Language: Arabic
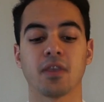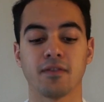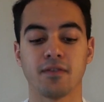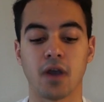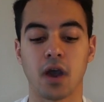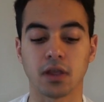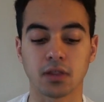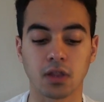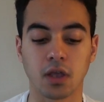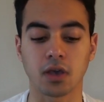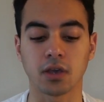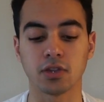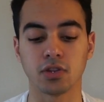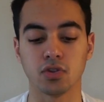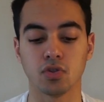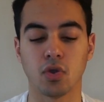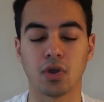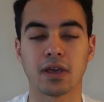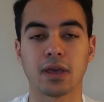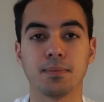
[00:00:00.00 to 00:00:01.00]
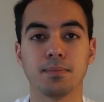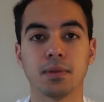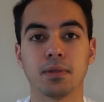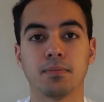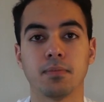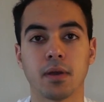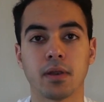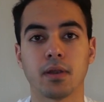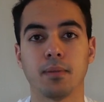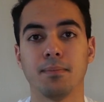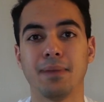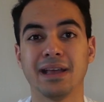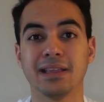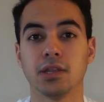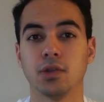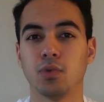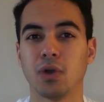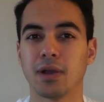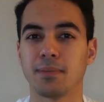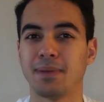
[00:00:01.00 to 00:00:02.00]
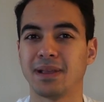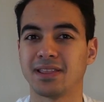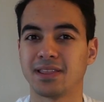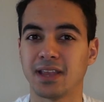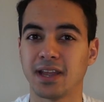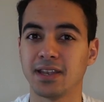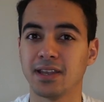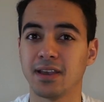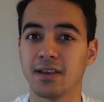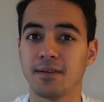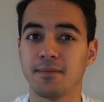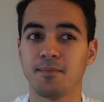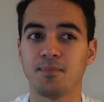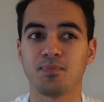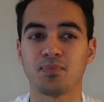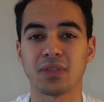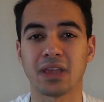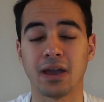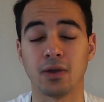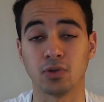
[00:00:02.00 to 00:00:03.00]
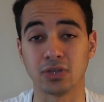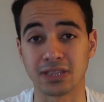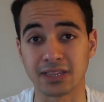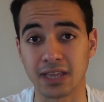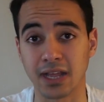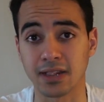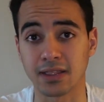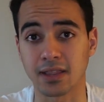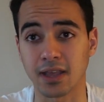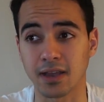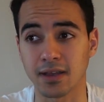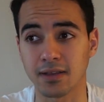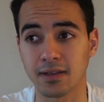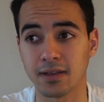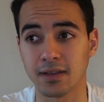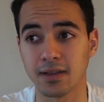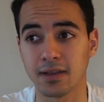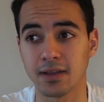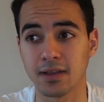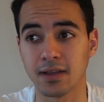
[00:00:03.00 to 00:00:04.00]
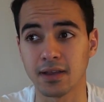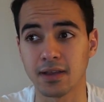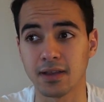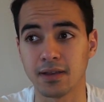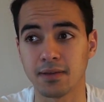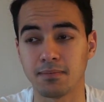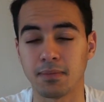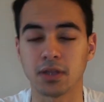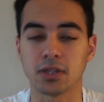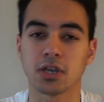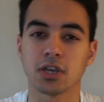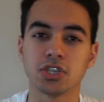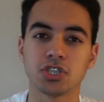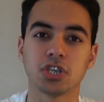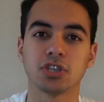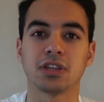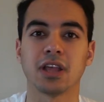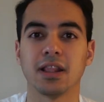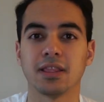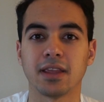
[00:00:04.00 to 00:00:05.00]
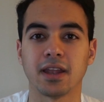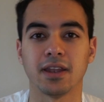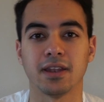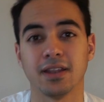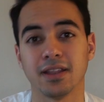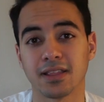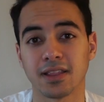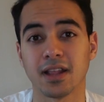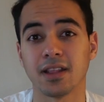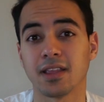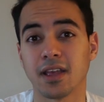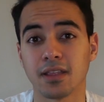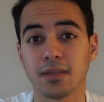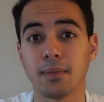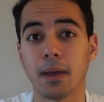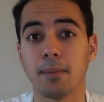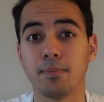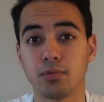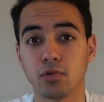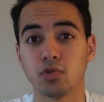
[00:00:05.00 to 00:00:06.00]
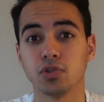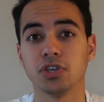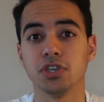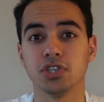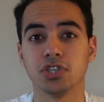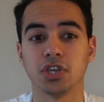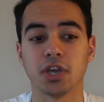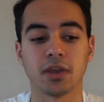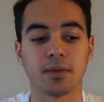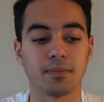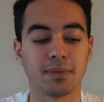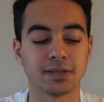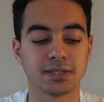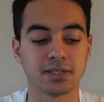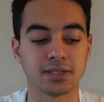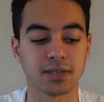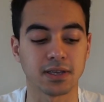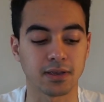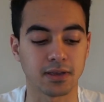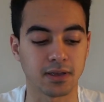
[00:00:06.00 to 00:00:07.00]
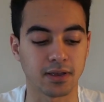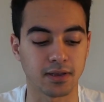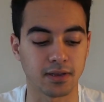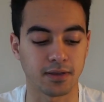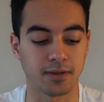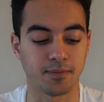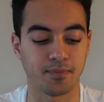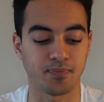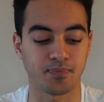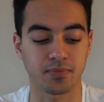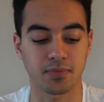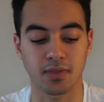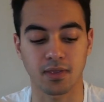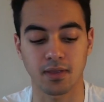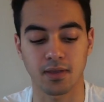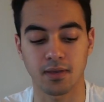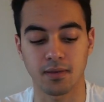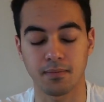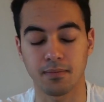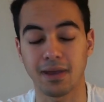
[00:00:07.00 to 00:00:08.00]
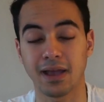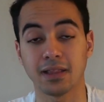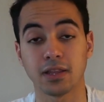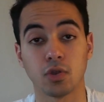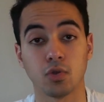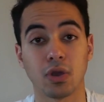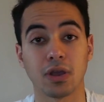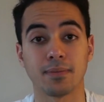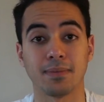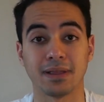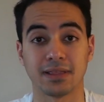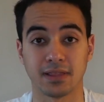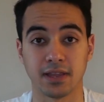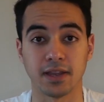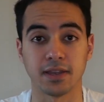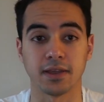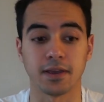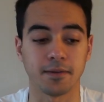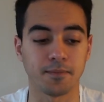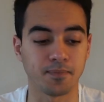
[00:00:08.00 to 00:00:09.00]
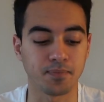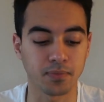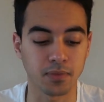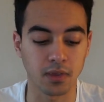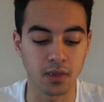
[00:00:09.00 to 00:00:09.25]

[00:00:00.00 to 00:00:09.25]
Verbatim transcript: فاعتقد ان هو كان بيتمرن بعد الوجبه الثانيه او الثالثه ما اعتقدش الثالثه لان الثالثه هتبقى بروتين شيك بس آه، بعد الوجبه الثانيه